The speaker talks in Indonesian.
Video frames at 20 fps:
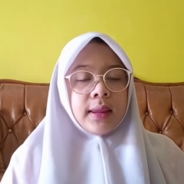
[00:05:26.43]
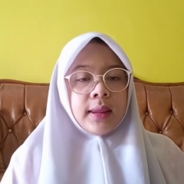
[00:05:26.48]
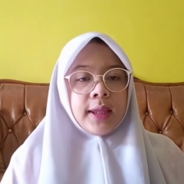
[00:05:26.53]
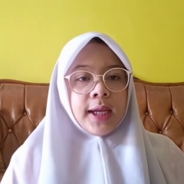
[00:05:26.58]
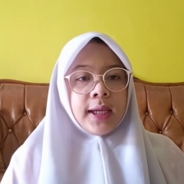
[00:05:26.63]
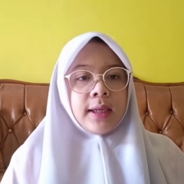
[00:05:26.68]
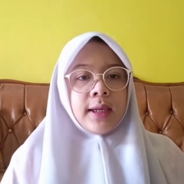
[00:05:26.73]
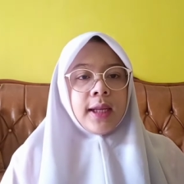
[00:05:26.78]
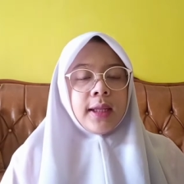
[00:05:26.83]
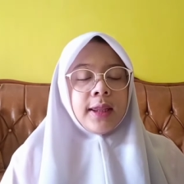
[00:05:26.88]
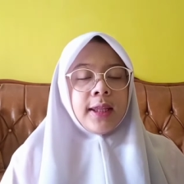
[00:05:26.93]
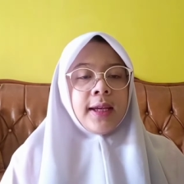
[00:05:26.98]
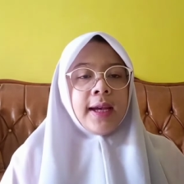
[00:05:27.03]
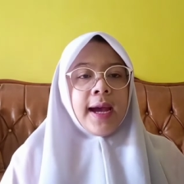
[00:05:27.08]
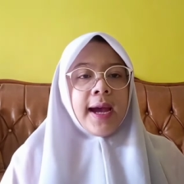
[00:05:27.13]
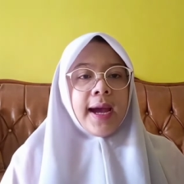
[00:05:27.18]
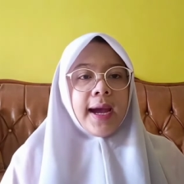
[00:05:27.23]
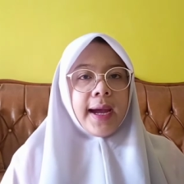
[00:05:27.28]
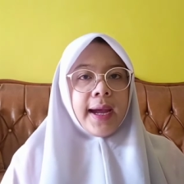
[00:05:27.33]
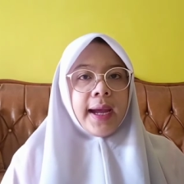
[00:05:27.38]
Teknik
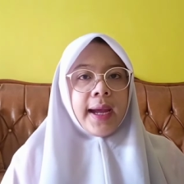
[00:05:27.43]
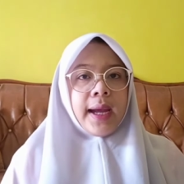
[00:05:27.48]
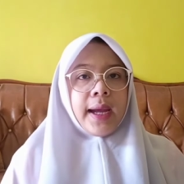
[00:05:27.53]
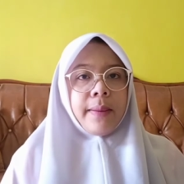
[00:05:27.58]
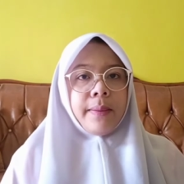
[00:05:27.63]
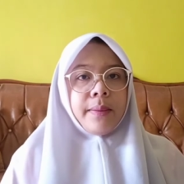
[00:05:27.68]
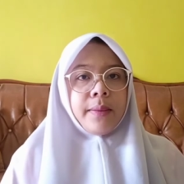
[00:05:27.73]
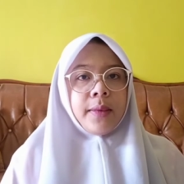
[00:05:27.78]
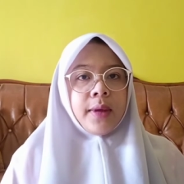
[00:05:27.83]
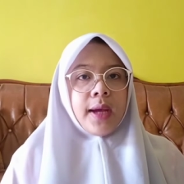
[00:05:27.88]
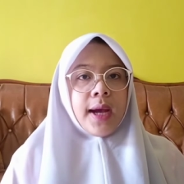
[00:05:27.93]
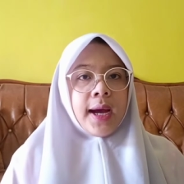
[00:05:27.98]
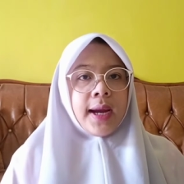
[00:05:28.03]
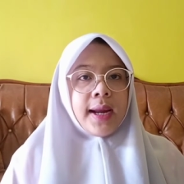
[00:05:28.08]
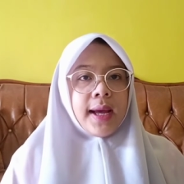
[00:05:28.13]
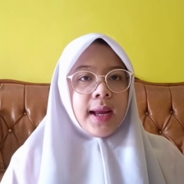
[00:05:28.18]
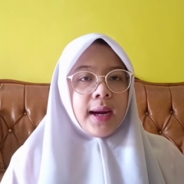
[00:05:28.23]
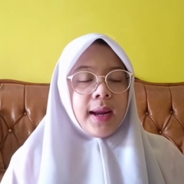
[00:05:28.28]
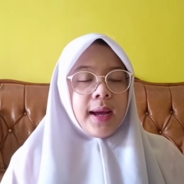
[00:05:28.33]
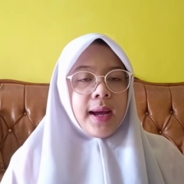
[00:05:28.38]
3M
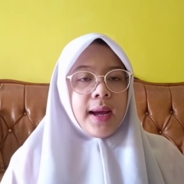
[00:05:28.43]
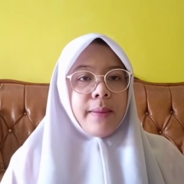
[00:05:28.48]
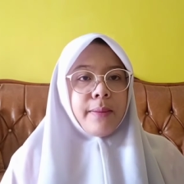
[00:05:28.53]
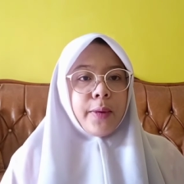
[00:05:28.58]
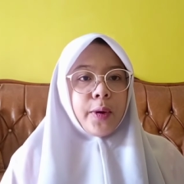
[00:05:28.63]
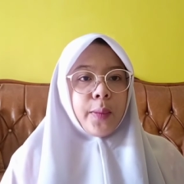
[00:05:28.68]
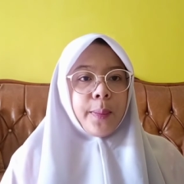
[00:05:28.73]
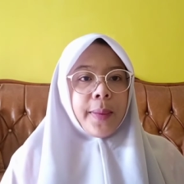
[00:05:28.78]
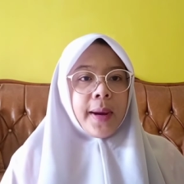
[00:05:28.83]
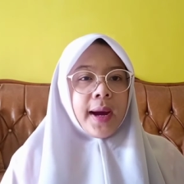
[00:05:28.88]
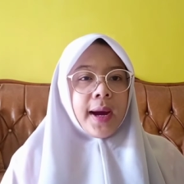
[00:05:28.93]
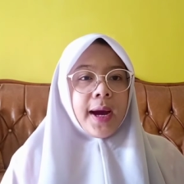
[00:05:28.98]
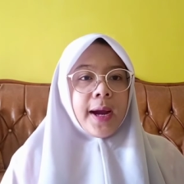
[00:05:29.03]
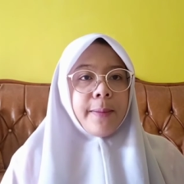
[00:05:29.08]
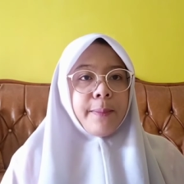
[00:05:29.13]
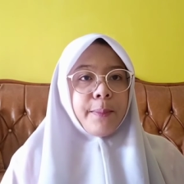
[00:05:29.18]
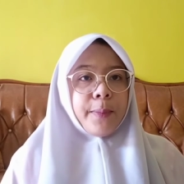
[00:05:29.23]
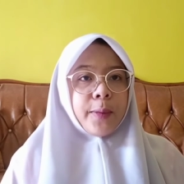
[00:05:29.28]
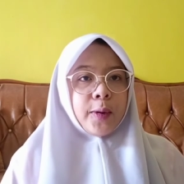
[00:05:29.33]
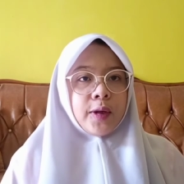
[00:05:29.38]
adalah
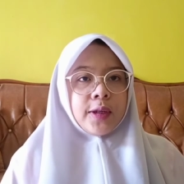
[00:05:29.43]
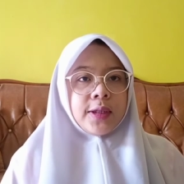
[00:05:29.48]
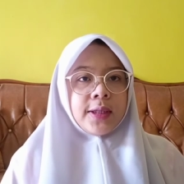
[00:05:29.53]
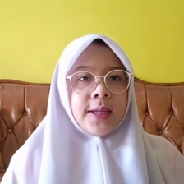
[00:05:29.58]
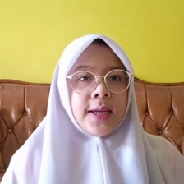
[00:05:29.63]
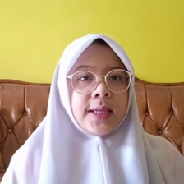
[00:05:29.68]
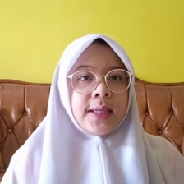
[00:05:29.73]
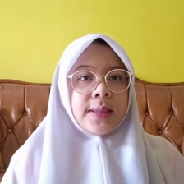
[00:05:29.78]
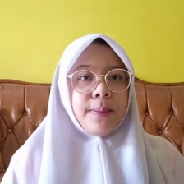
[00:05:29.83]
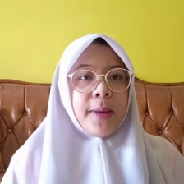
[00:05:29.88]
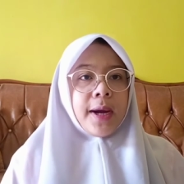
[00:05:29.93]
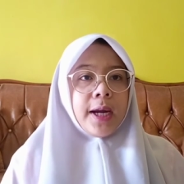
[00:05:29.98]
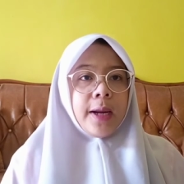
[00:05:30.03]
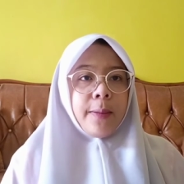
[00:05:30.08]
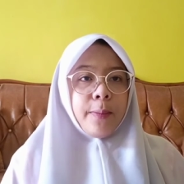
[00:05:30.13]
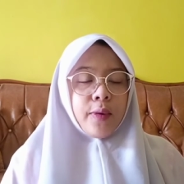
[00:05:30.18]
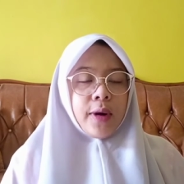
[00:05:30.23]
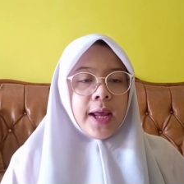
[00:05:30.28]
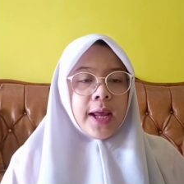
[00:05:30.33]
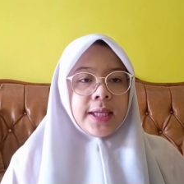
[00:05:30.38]
merupakan proses
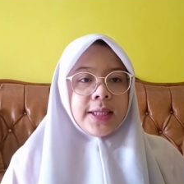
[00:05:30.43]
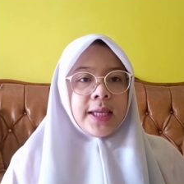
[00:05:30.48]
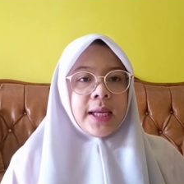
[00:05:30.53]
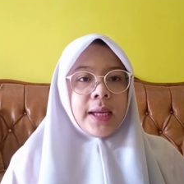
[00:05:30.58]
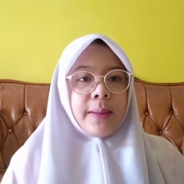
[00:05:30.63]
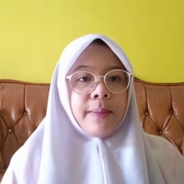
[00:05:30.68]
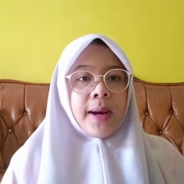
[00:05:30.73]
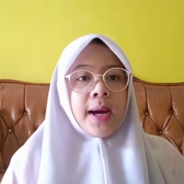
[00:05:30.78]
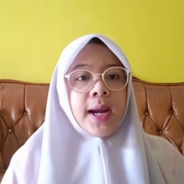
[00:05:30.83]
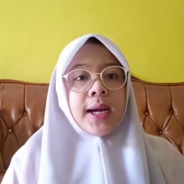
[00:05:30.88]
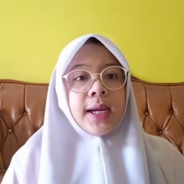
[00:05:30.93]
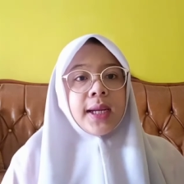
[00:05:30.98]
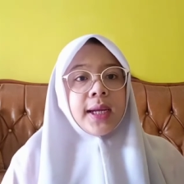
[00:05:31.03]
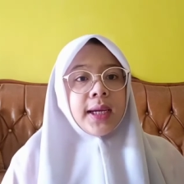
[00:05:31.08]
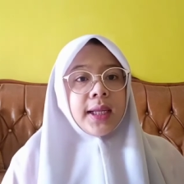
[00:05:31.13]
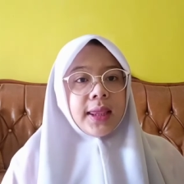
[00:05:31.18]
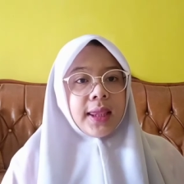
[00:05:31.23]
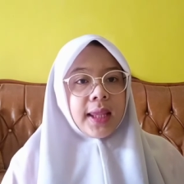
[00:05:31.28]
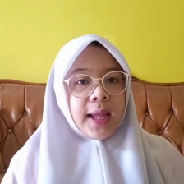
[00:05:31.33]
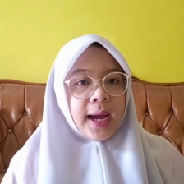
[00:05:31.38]
manipulasi lembaran
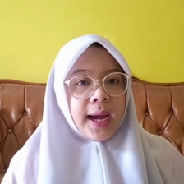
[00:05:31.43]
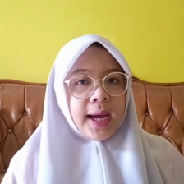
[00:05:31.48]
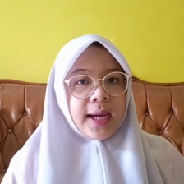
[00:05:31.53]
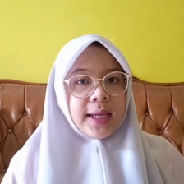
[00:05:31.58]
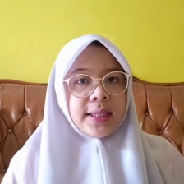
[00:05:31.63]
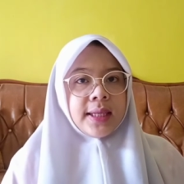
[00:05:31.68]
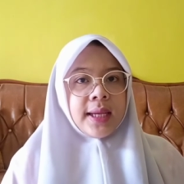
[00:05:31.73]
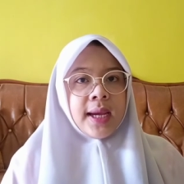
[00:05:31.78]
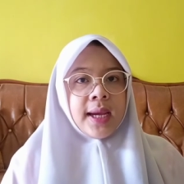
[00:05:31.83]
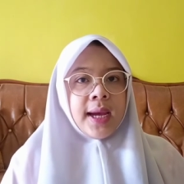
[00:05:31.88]
kertas